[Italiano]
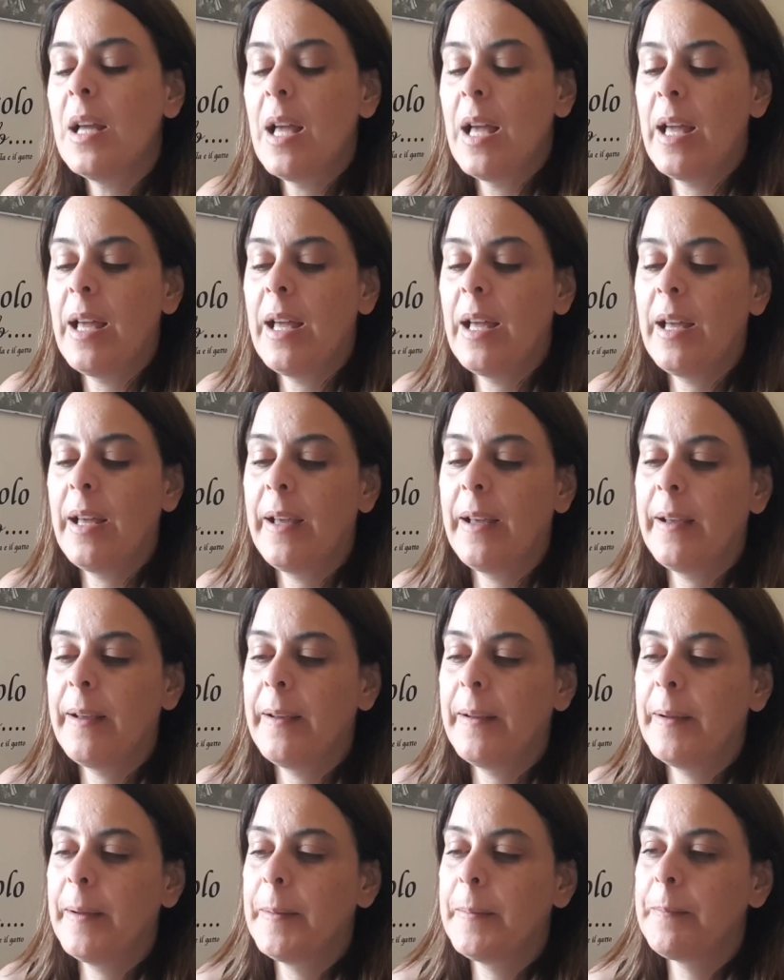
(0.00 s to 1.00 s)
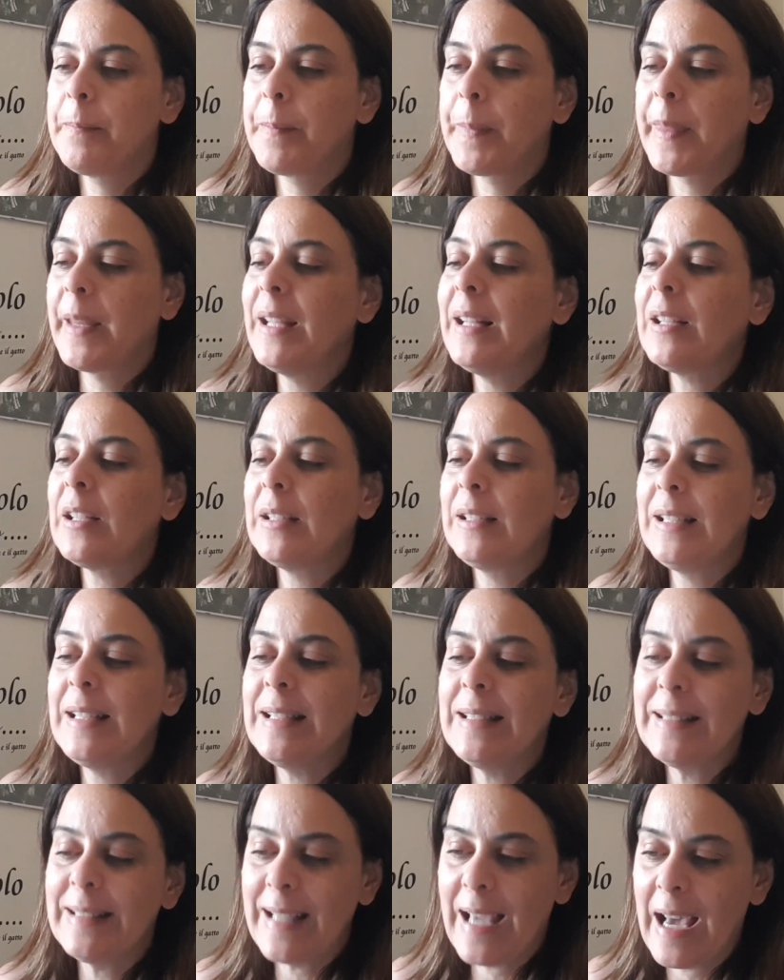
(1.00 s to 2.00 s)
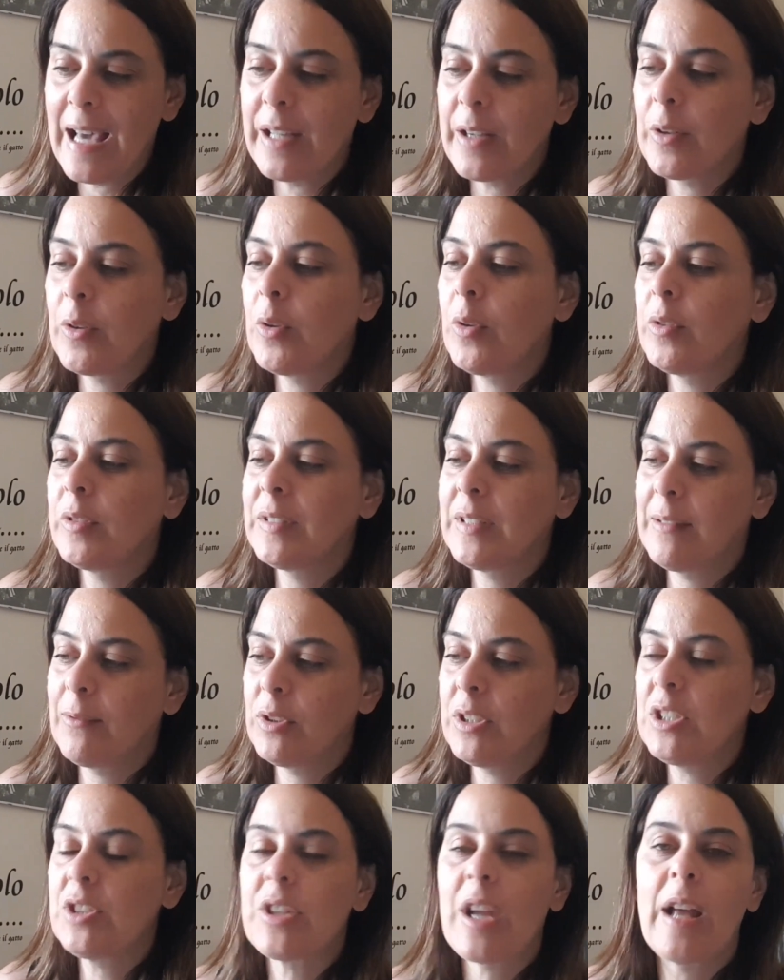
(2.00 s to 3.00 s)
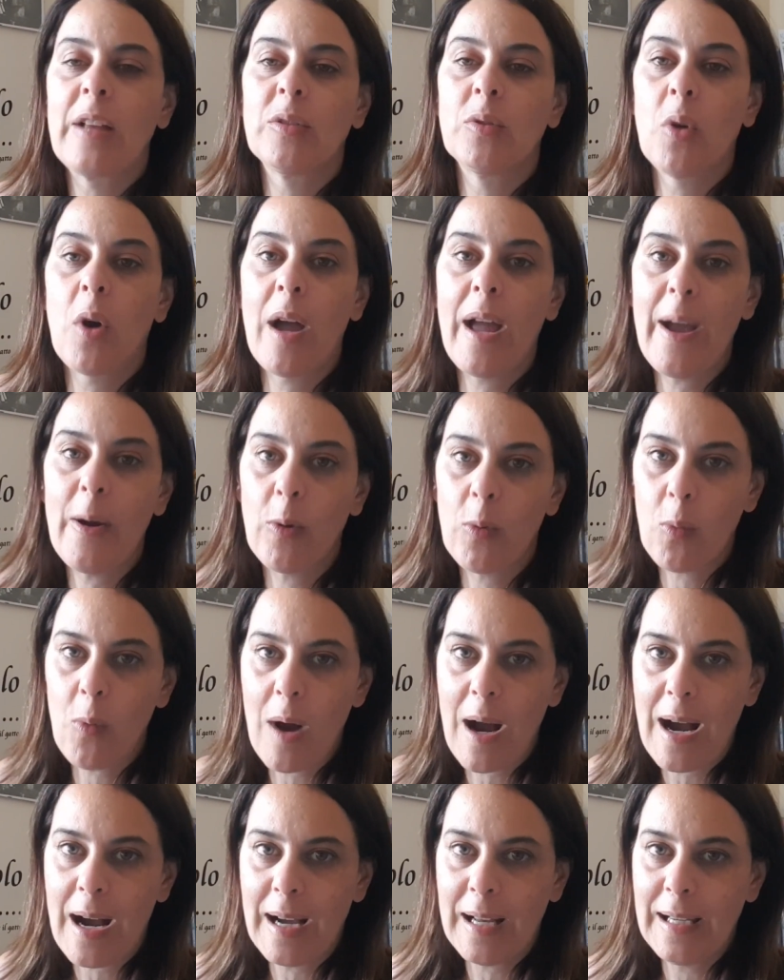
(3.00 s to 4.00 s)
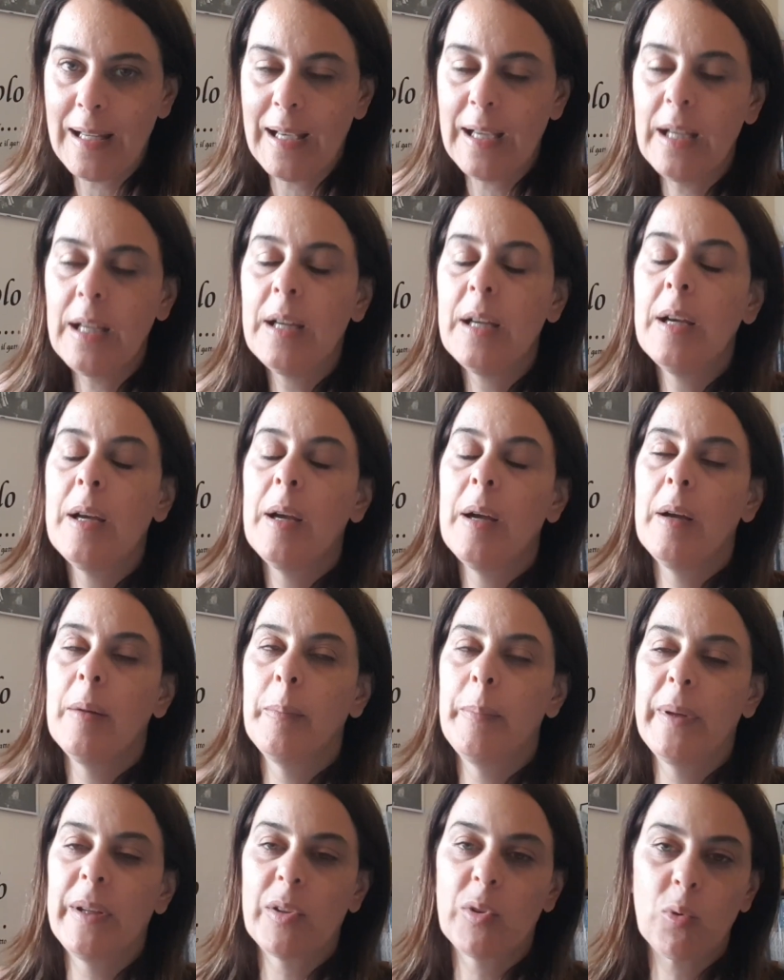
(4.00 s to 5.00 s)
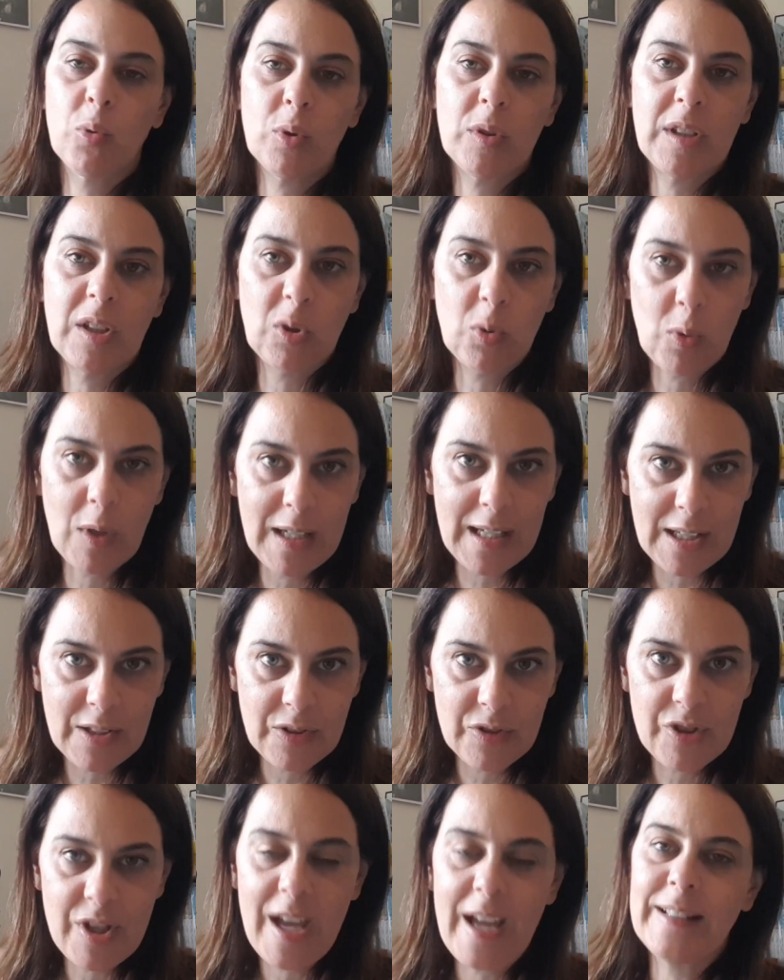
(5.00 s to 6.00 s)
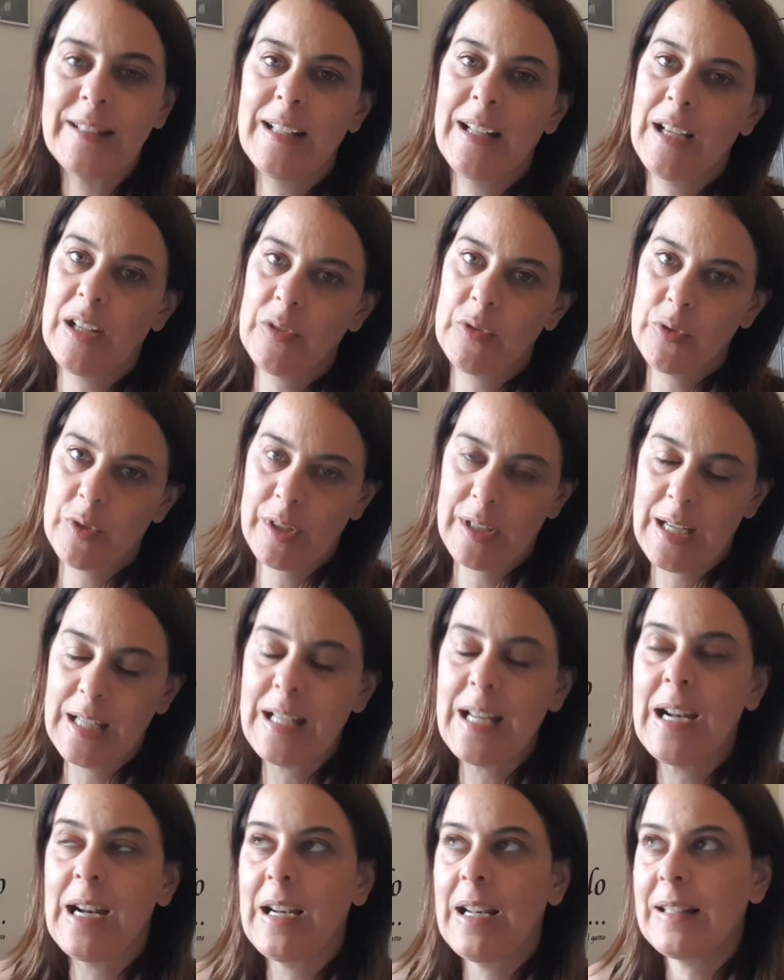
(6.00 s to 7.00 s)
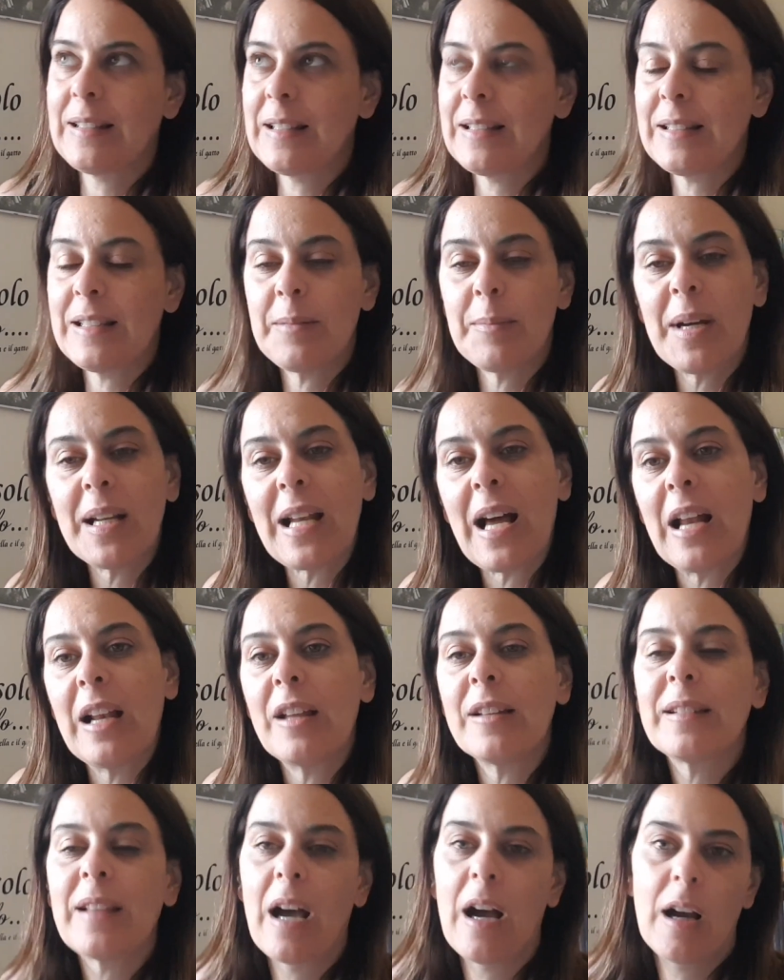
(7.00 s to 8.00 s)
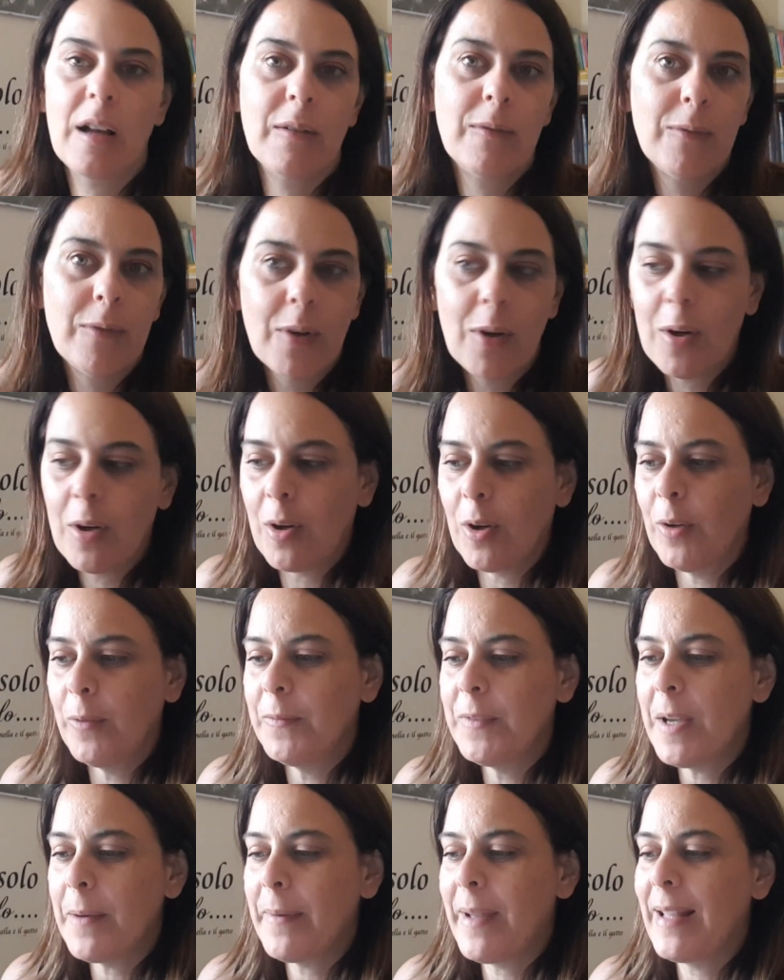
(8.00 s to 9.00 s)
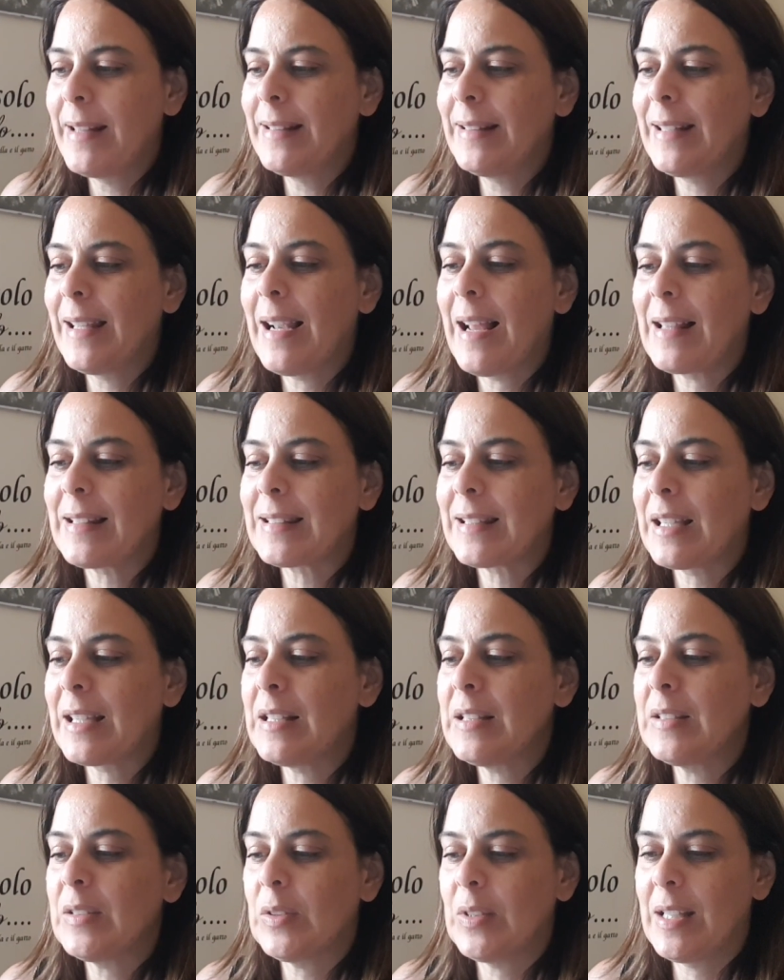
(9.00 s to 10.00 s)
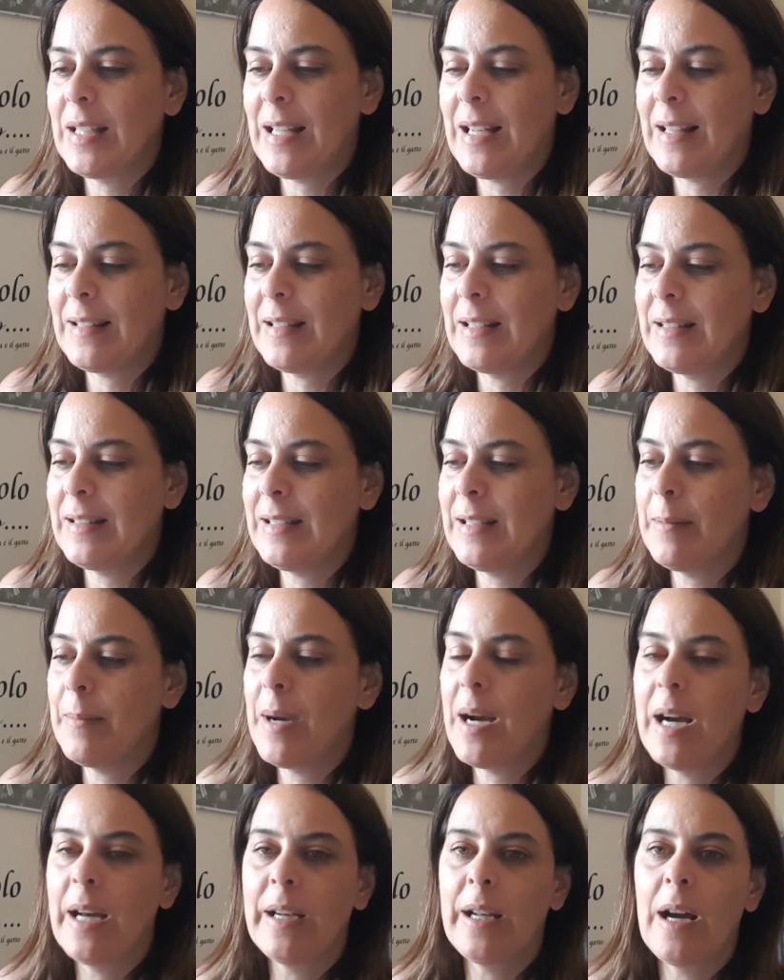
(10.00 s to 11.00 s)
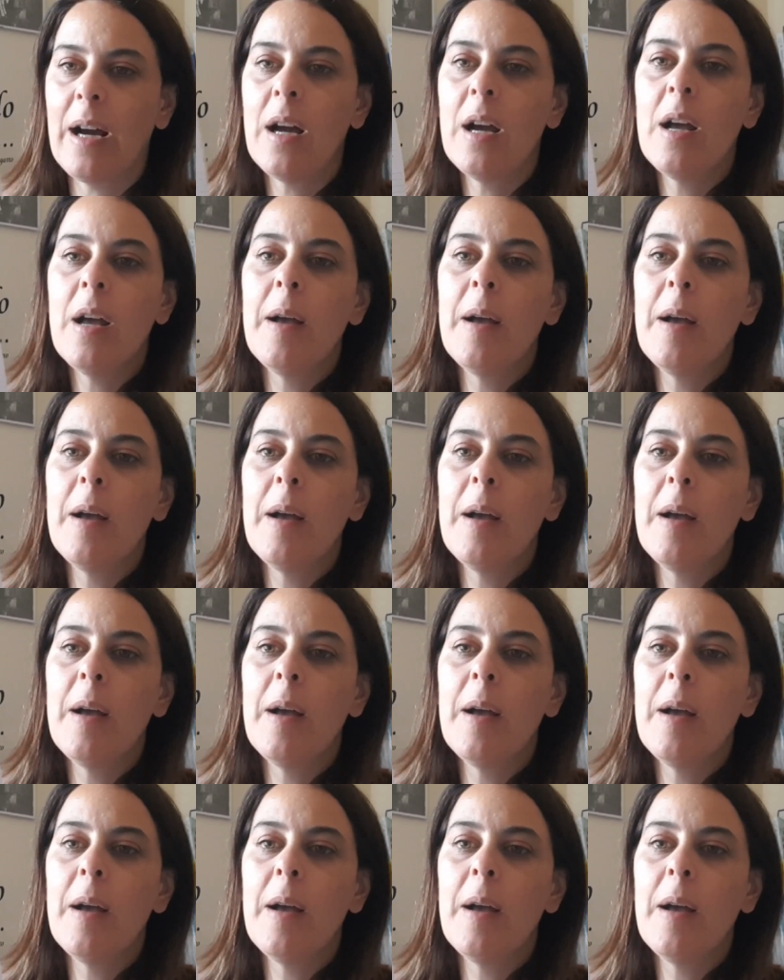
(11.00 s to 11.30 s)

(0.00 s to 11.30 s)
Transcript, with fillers: Eh, il, l'interno, stavo dicendo, è uguale per tutte e due le agende, la giornaliera e la settimanale, salvo ovviamente la scansione della settimana,